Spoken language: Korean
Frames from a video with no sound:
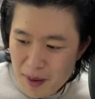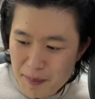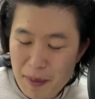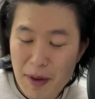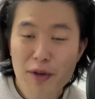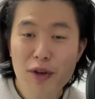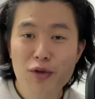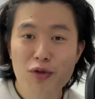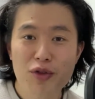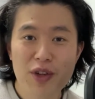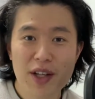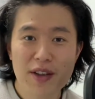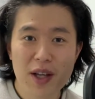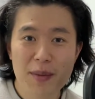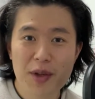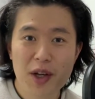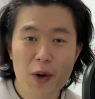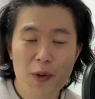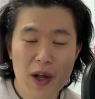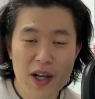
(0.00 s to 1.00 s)
맞아요. 두리안
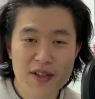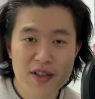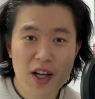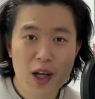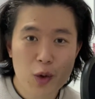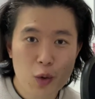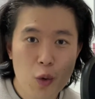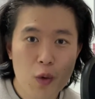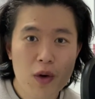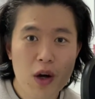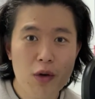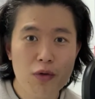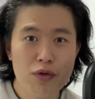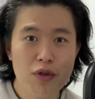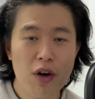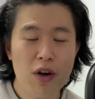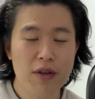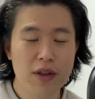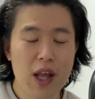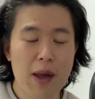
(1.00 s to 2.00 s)
냄새가 굉장히
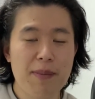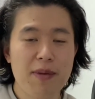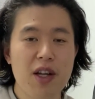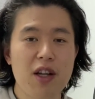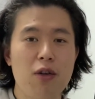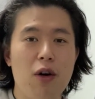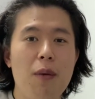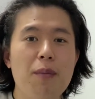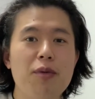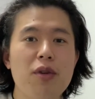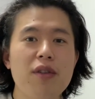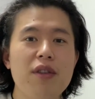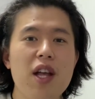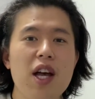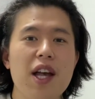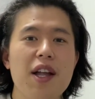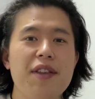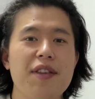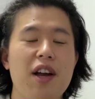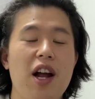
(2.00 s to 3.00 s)
독하고요. 냄새를
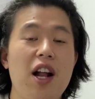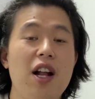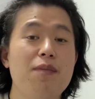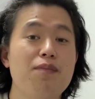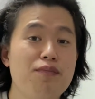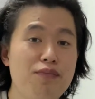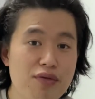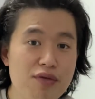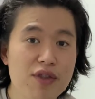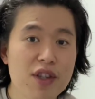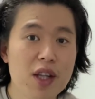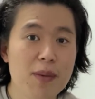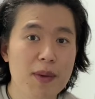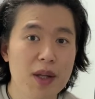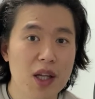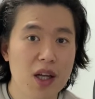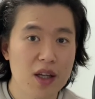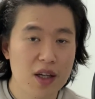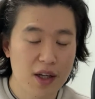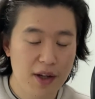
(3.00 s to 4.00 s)
엄청나게 잘
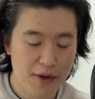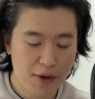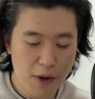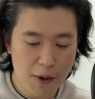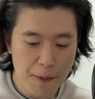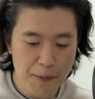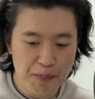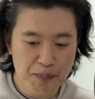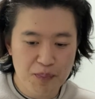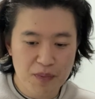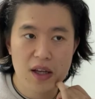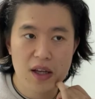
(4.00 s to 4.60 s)
풍깁니다. 그래서